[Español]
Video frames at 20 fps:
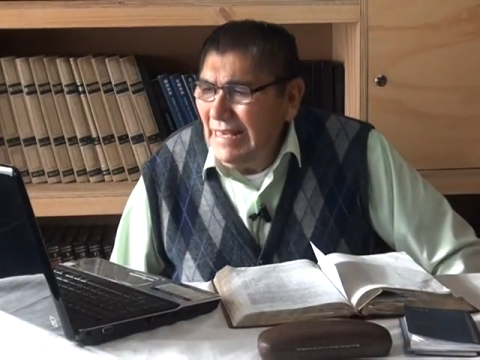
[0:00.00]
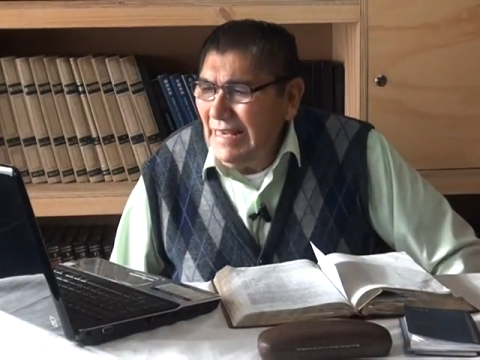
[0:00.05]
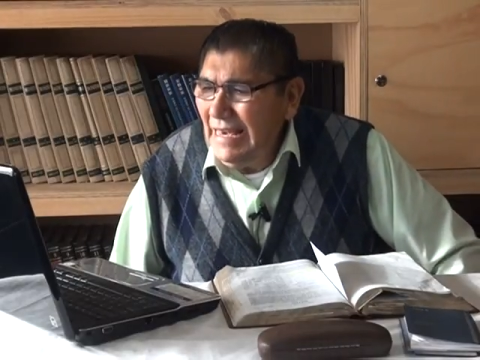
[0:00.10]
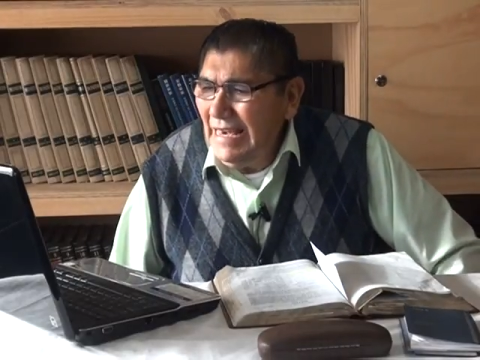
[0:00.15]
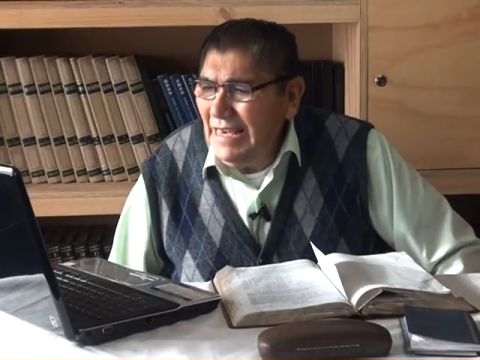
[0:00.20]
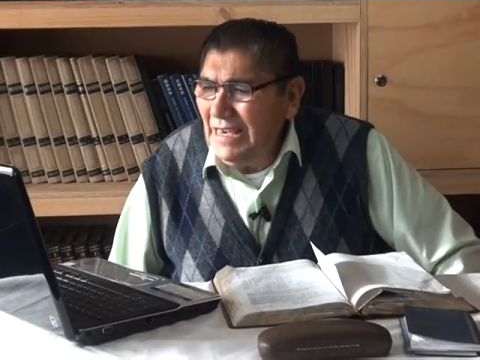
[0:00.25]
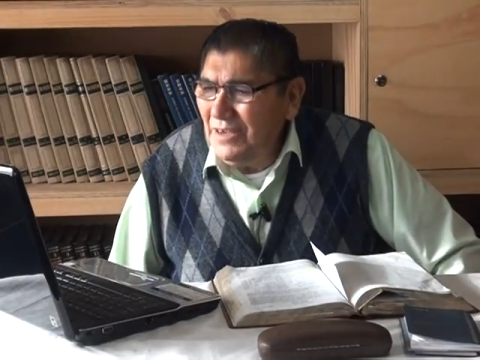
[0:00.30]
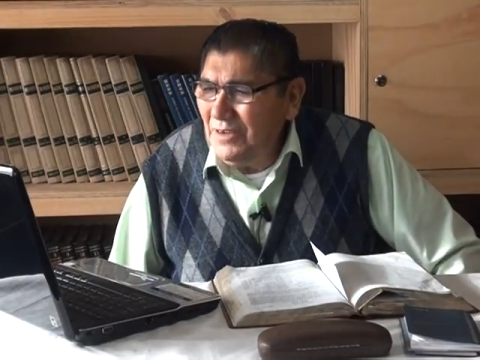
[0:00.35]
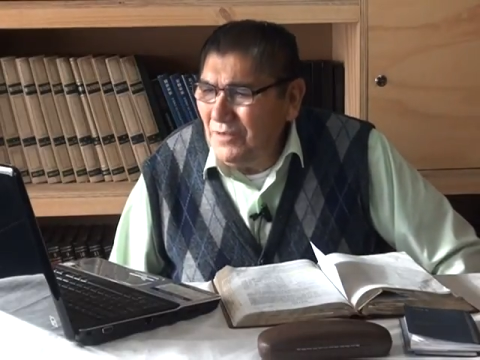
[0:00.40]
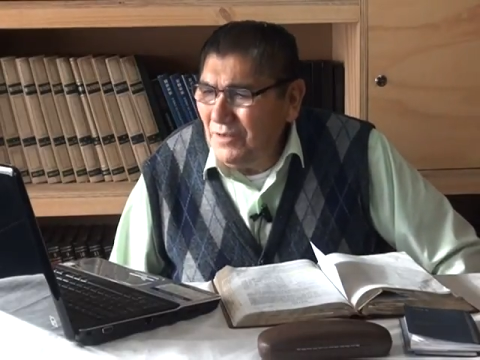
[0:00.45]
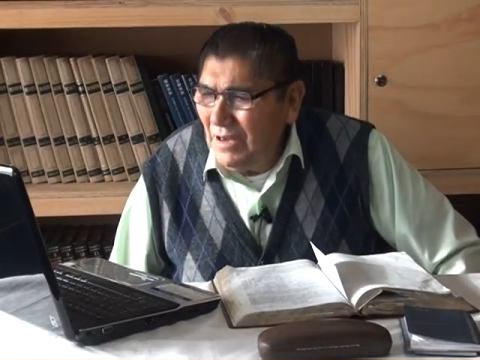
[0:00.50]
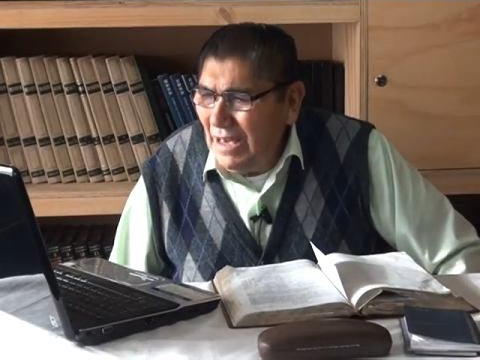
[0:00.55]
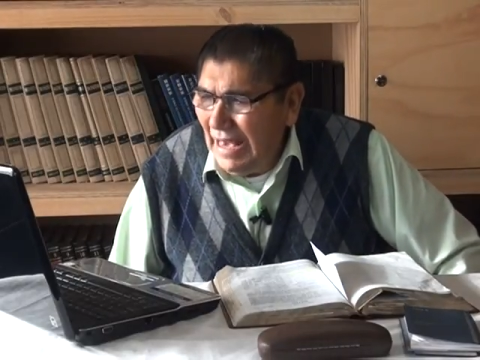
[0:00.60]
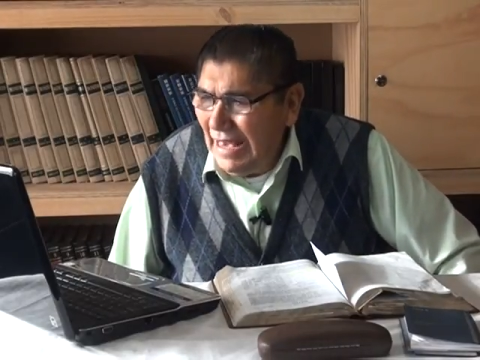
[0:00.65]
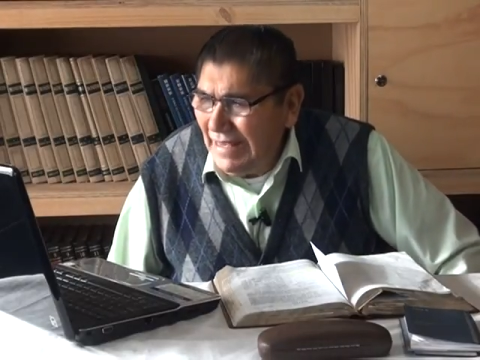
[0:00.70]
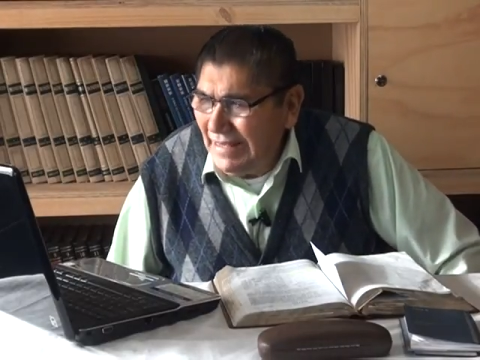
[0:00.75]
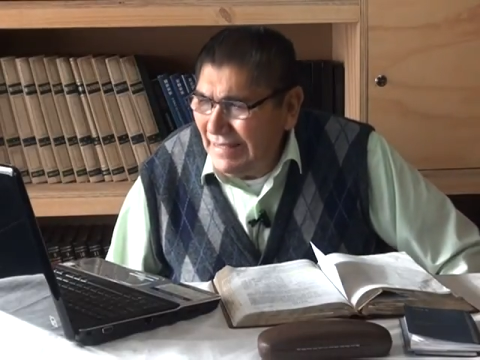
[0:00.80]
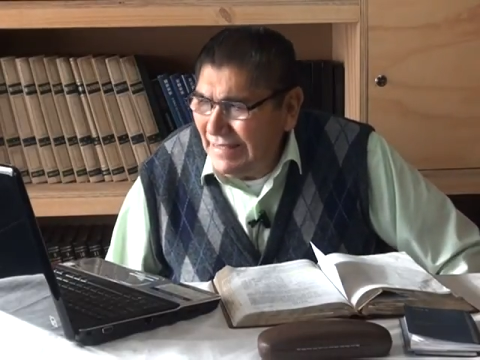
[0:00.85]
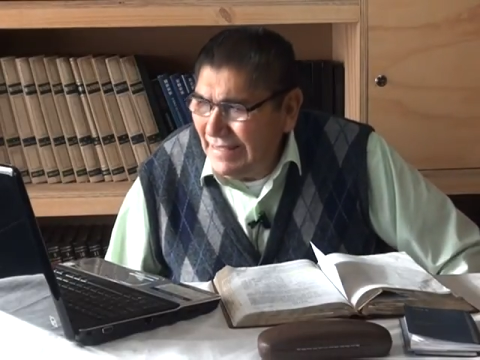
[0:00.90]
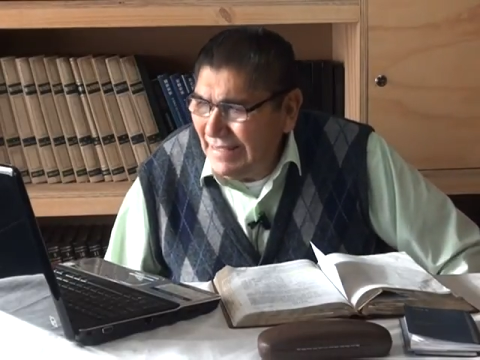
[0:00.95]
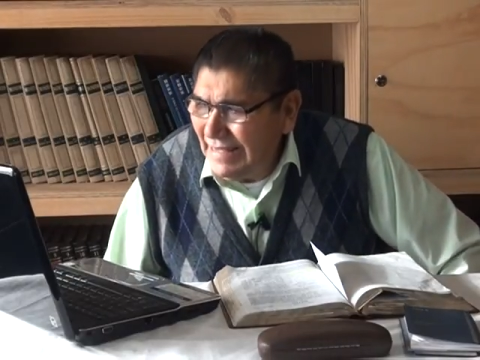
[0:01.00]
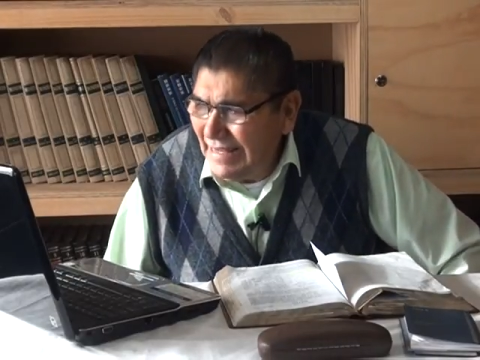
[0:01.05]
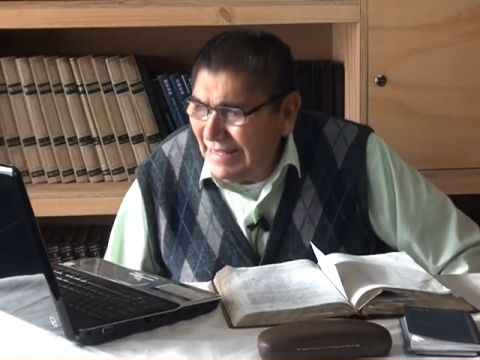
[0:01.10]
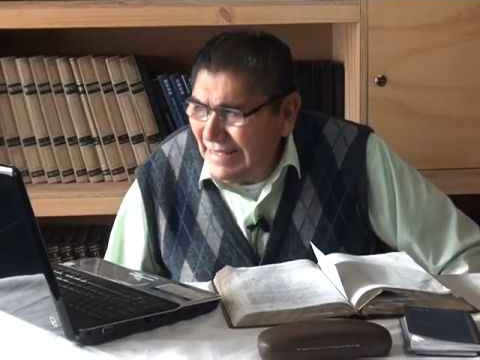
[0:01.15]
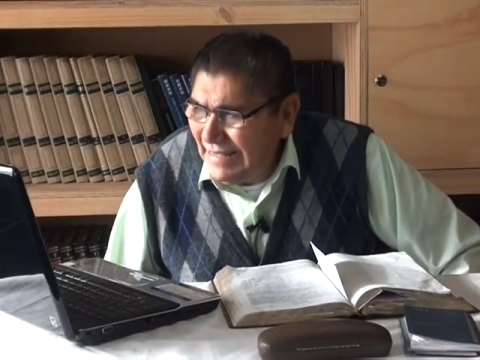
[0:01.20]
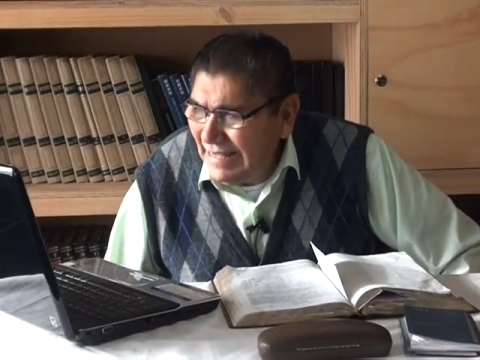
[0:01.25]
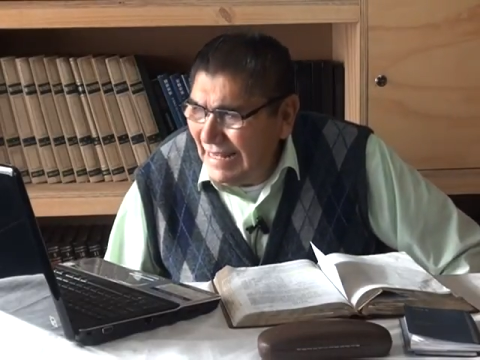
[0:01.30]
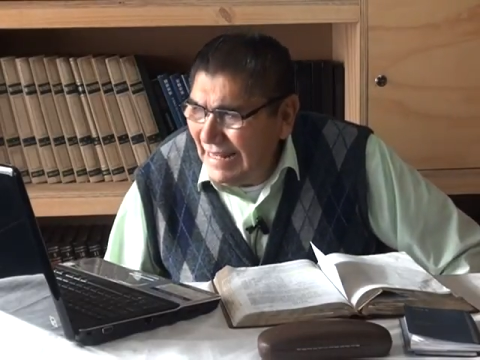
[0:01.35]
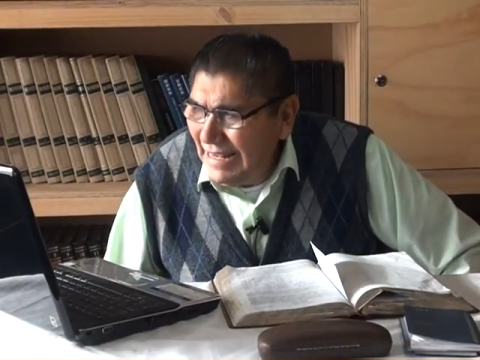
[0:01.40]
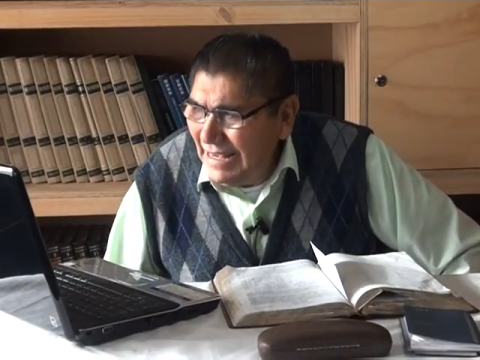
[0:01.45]
se
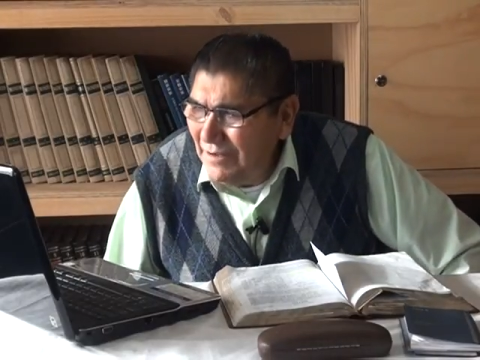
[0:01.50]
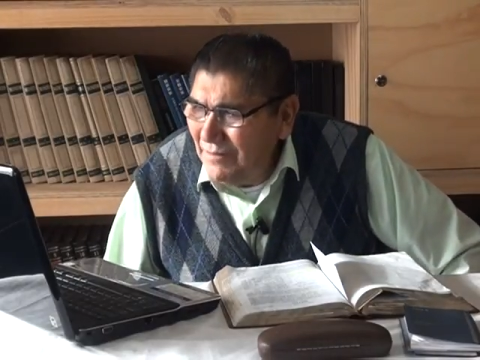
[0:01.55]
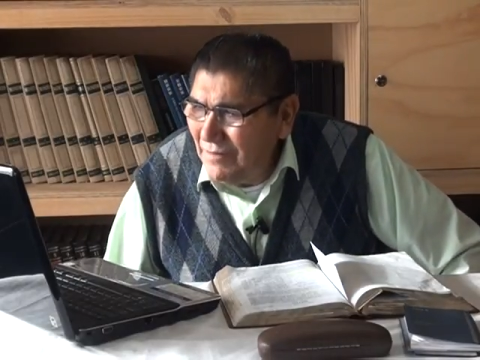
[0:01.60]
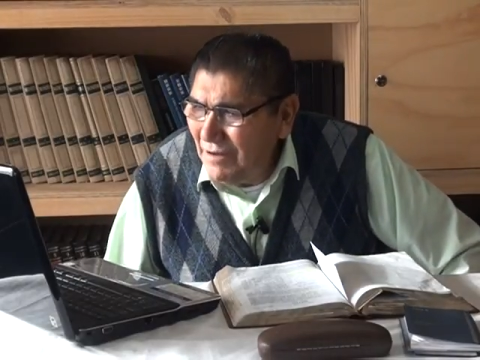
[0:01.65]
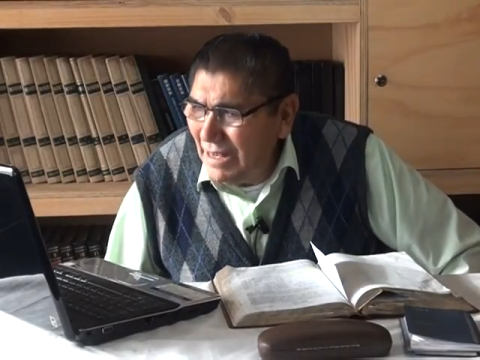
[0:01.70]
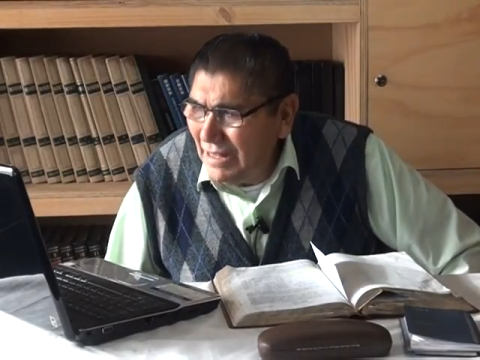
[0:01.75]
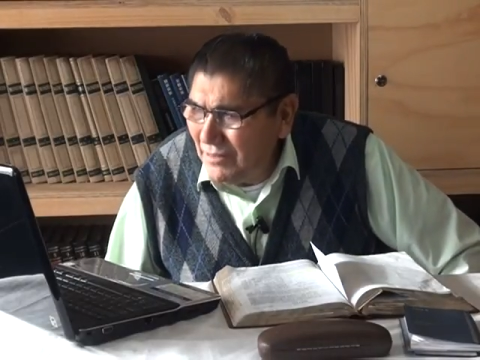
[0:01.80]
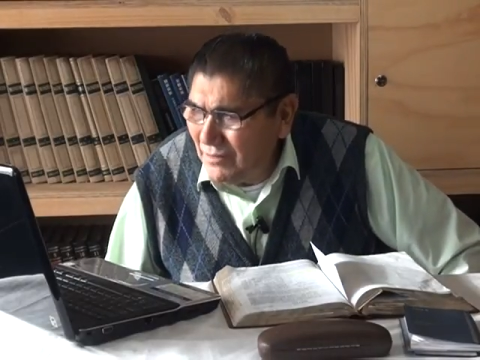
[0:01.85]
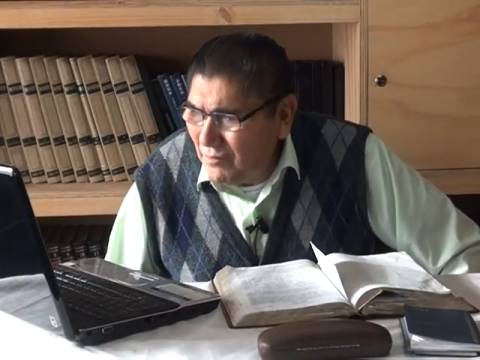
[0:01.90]
celebra